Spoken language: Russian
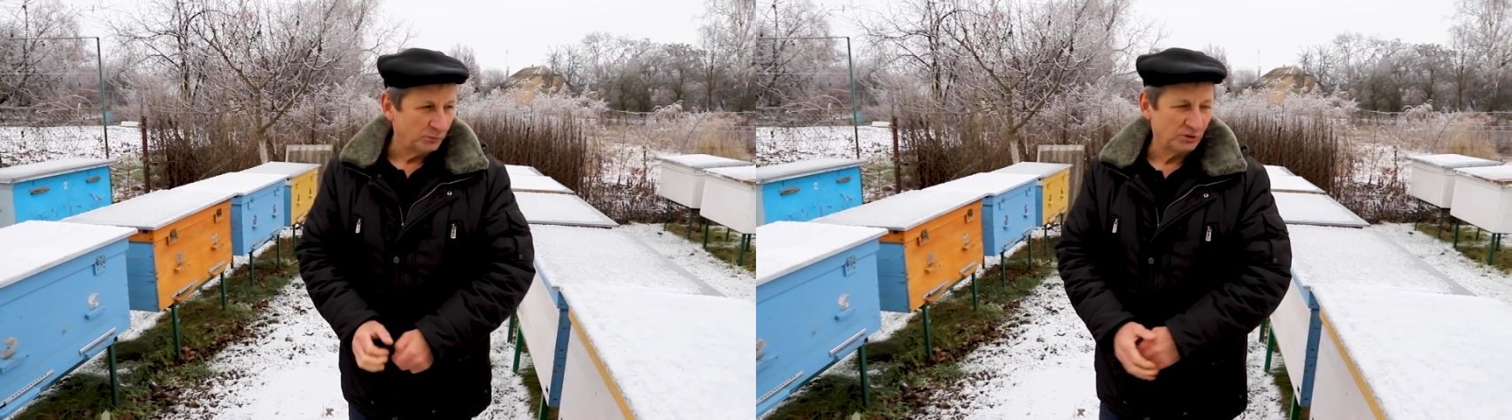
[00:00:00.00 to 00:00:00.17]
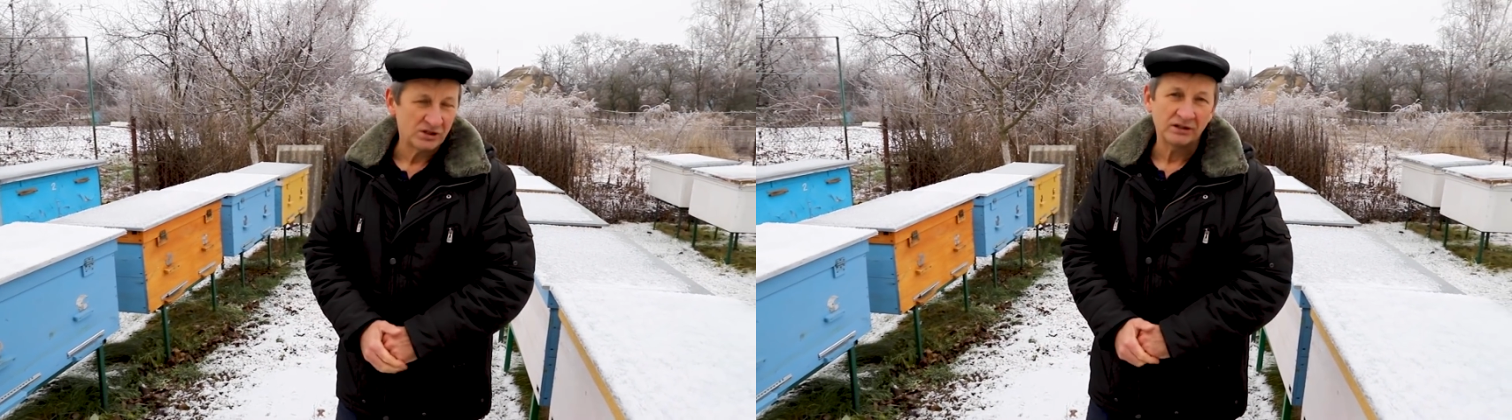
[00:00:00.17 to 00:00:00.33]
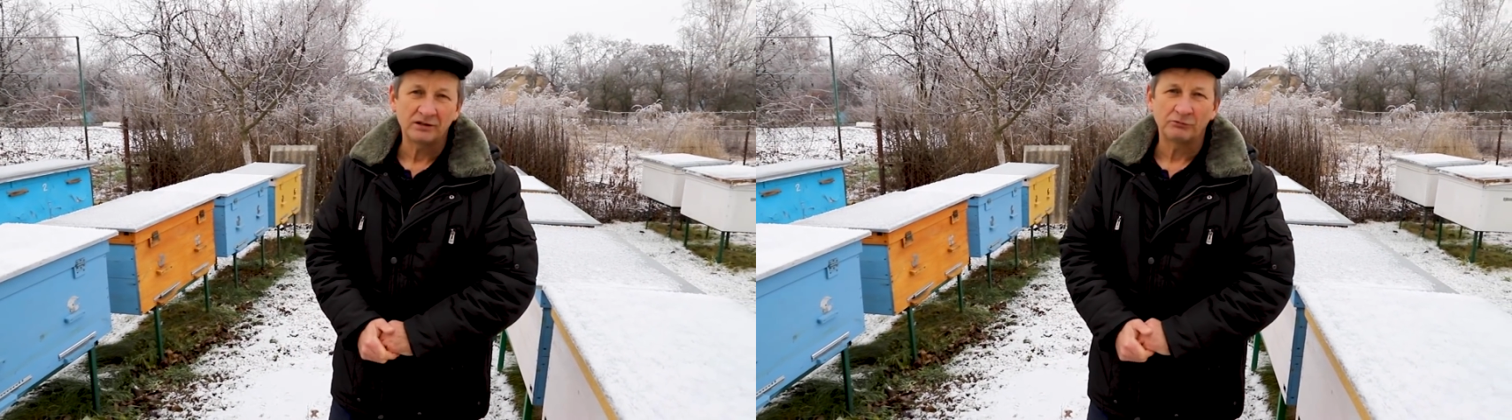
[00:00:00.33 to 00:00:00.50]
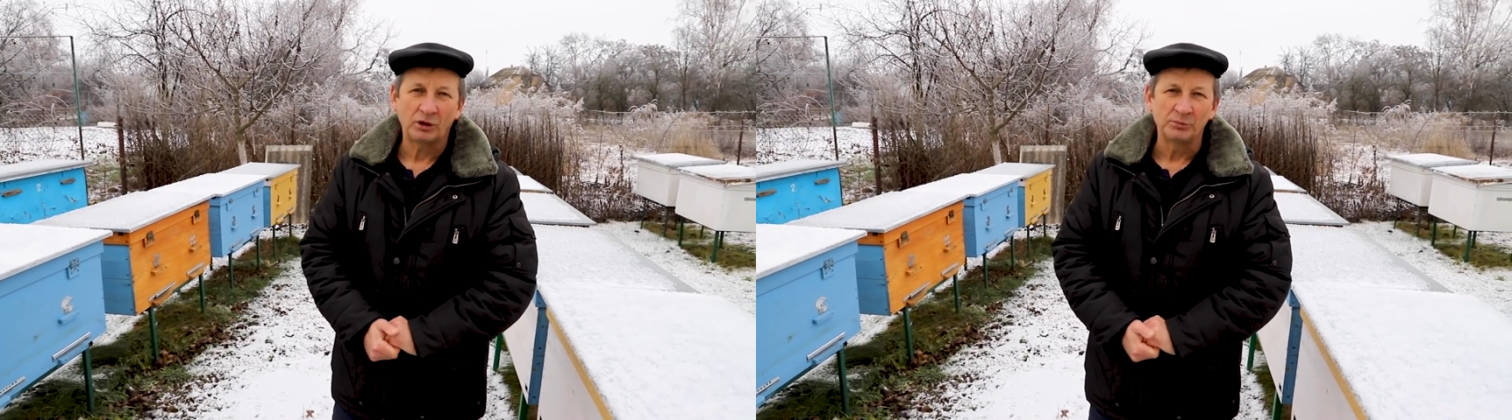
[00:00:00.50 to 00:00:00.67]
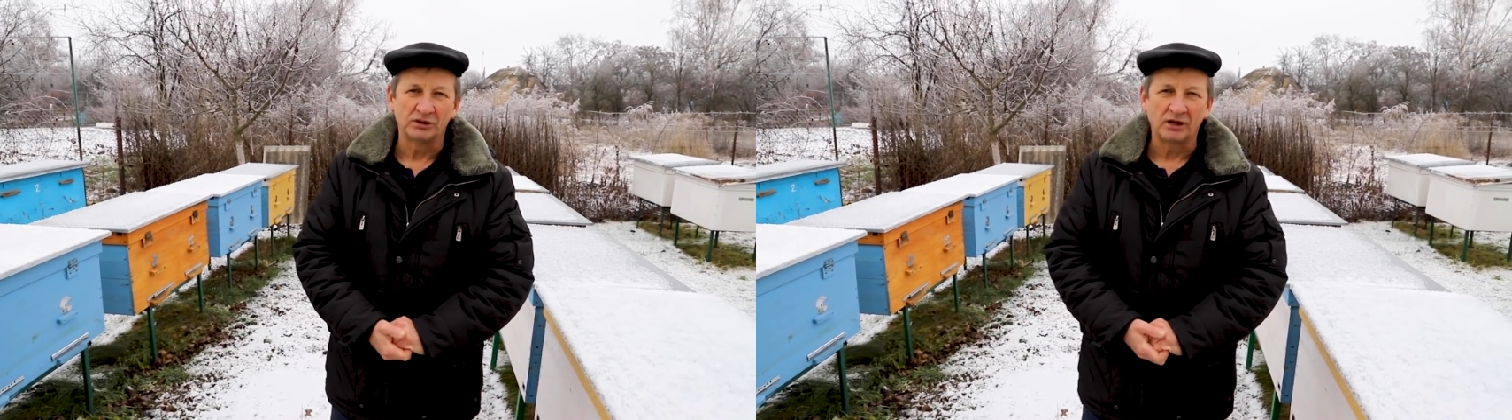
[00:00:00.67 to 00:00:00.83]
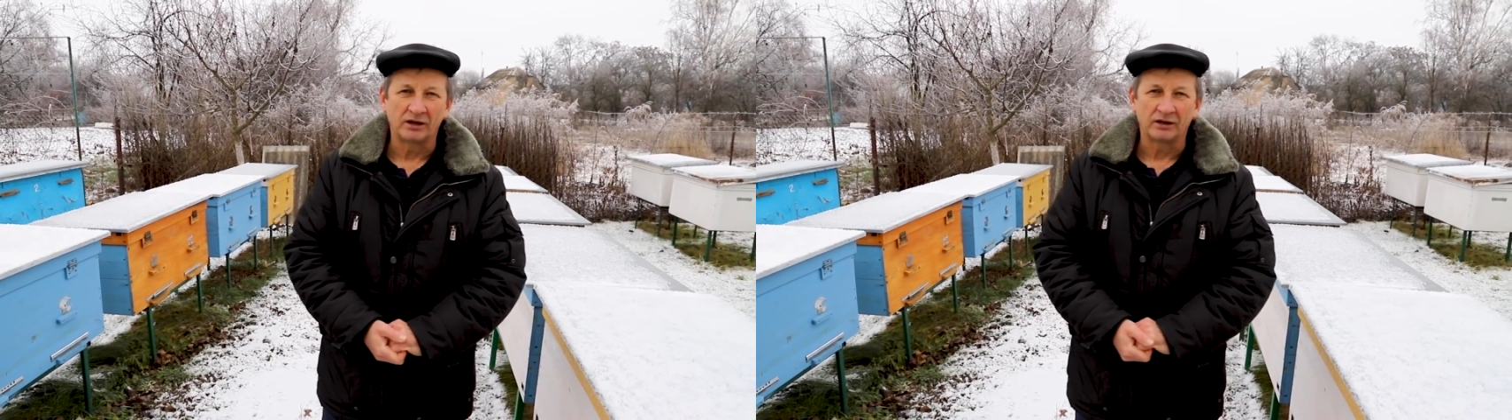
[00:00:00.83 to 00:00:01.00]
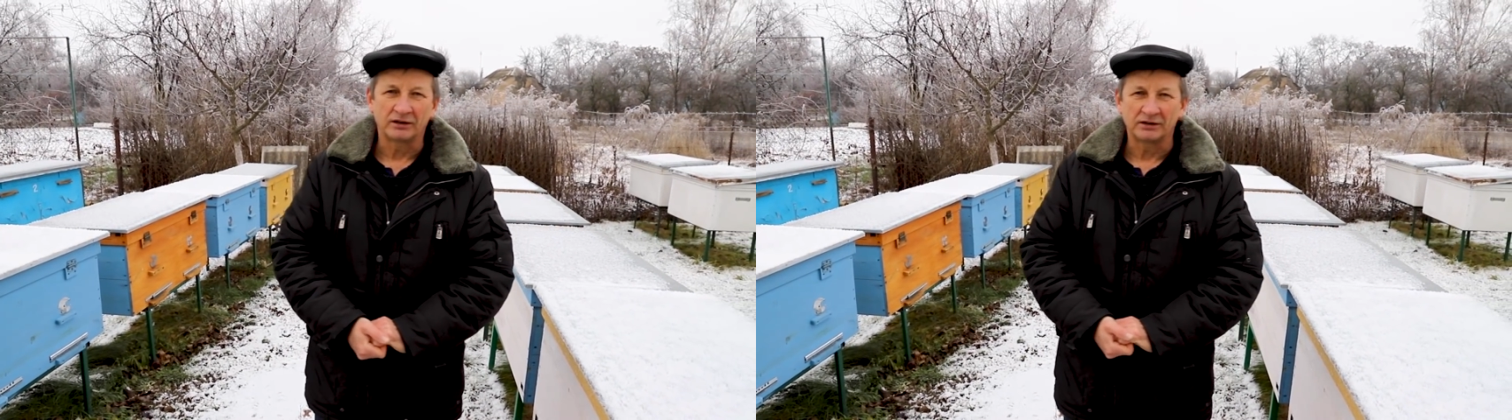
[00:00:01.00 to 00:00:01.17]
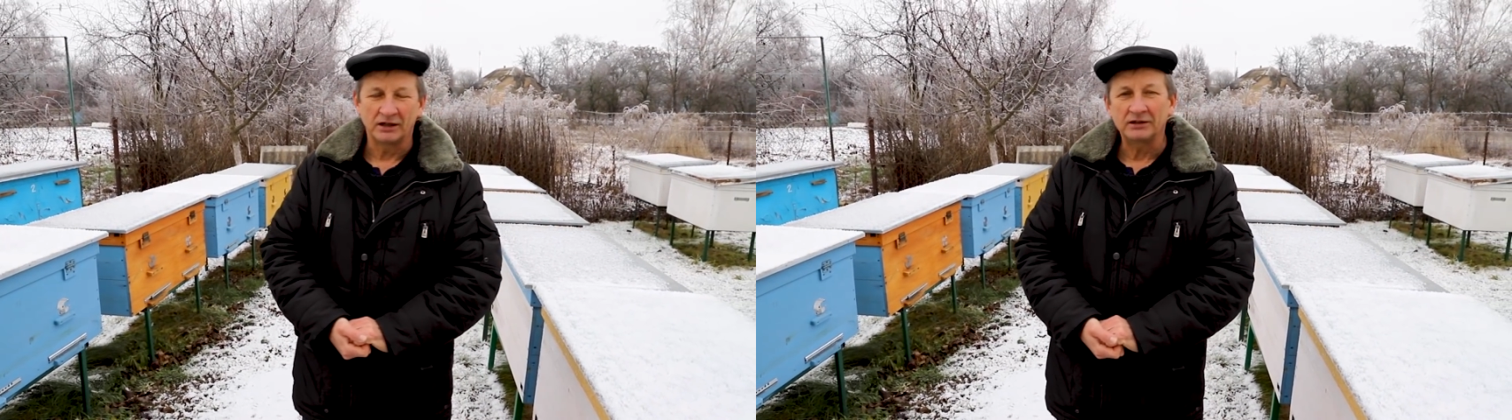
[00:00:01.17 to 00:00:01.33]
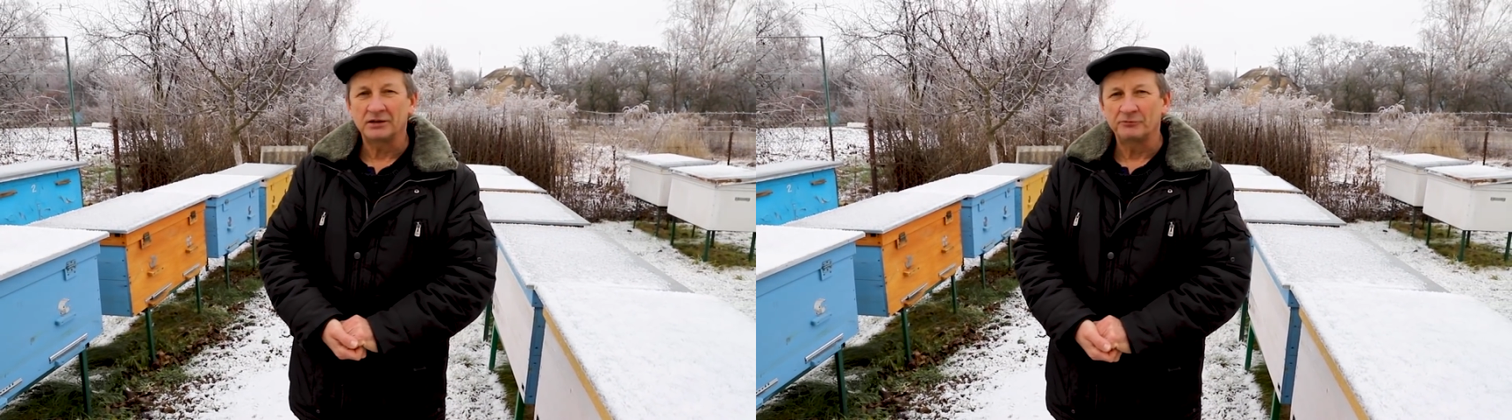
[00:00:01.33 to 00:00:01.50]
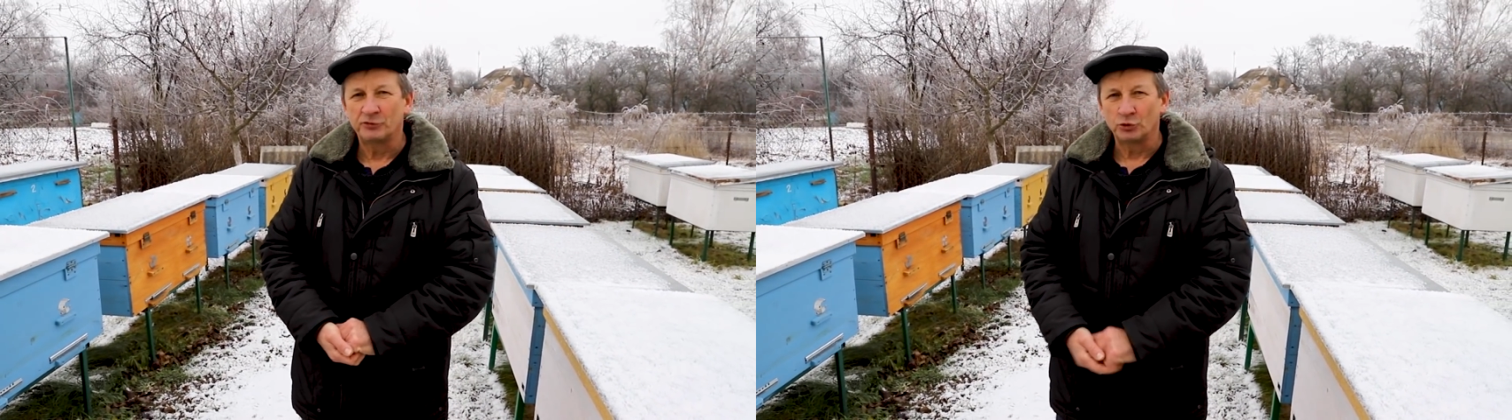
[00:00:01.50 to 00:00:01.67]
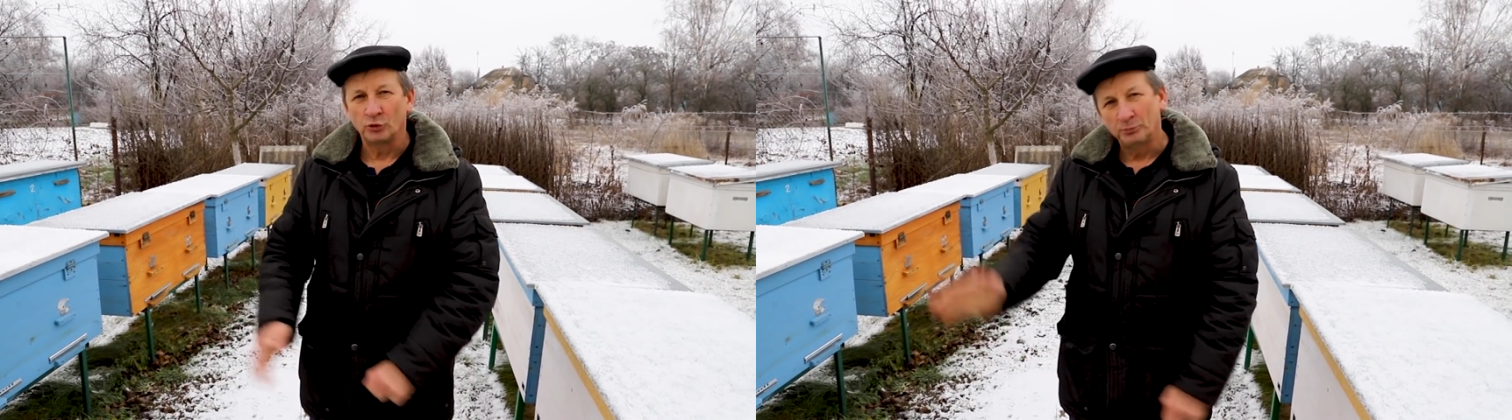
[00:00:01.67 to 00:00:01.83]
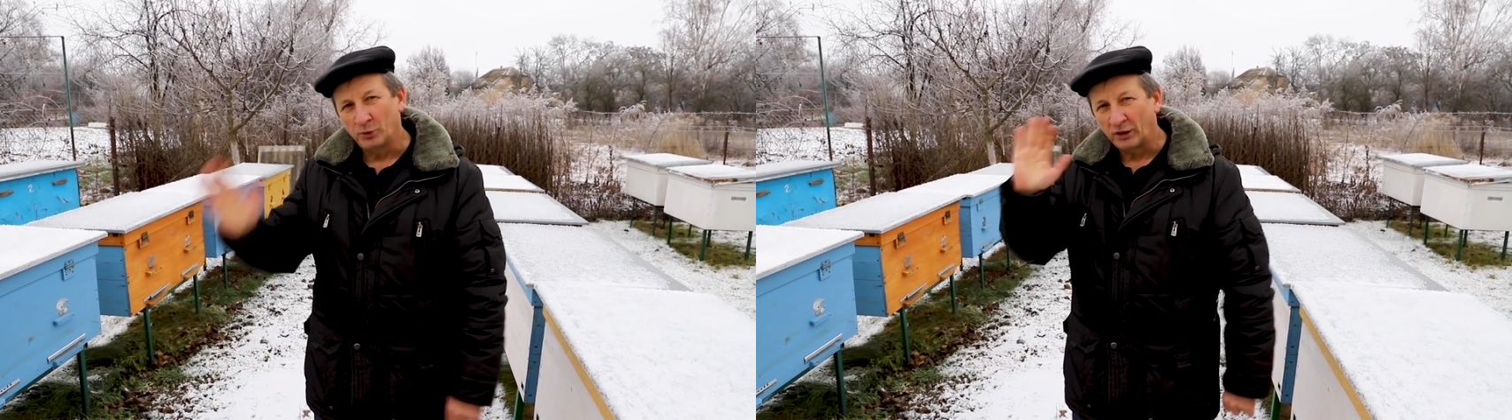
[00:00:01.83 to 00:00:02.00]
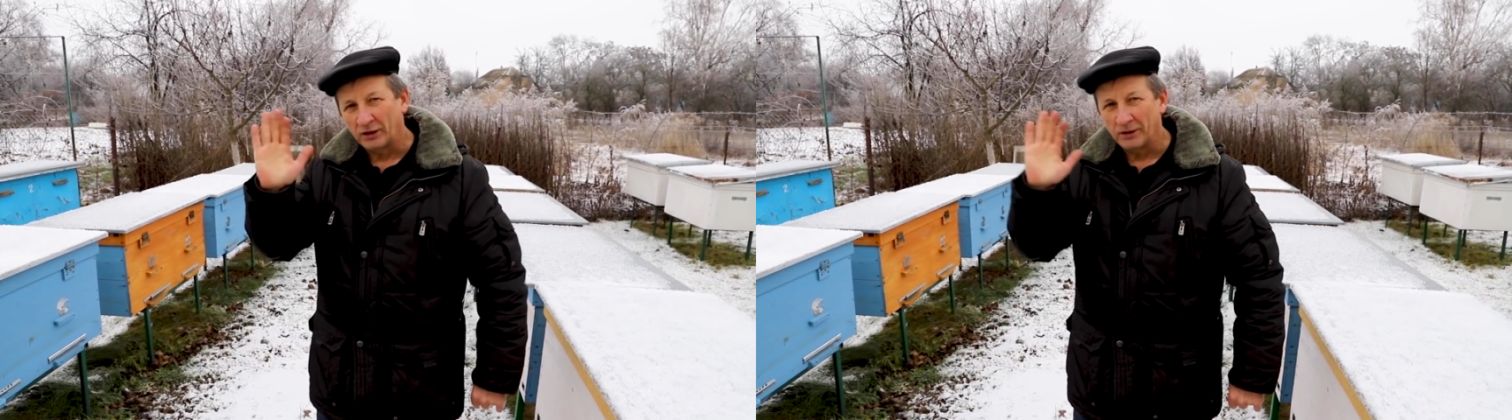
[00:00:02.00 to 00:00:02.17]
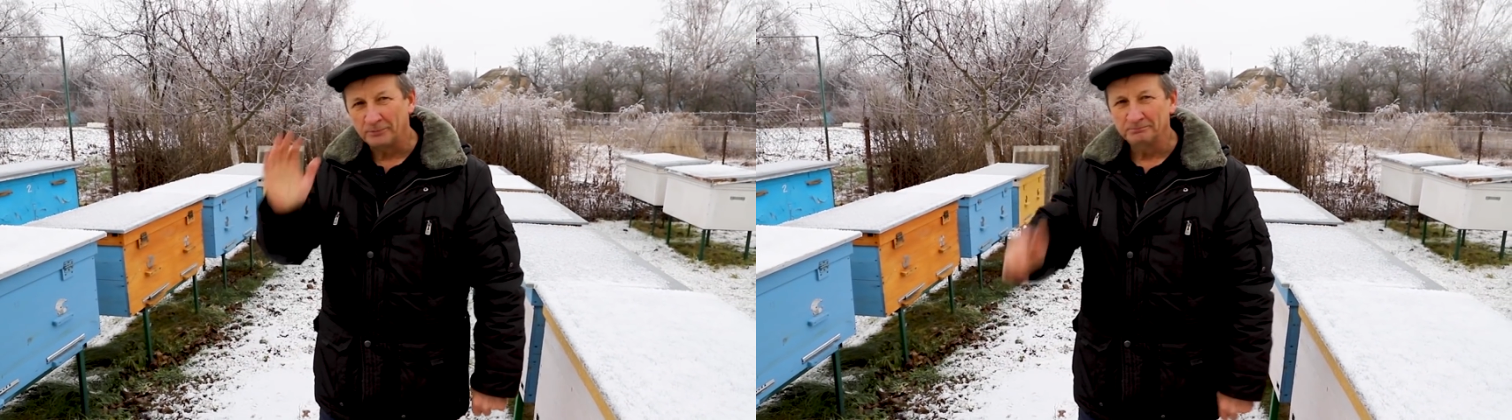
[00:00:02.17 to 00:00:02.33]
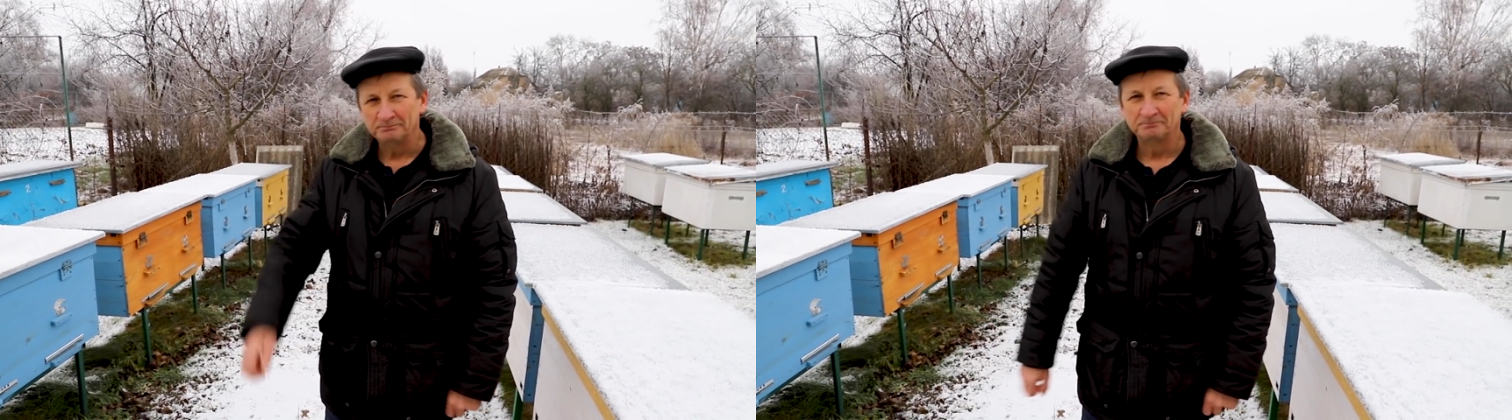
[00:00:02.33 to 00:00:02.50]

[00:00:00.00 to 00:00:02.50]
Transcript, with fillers: пишите в комментариях. На этом все, пока.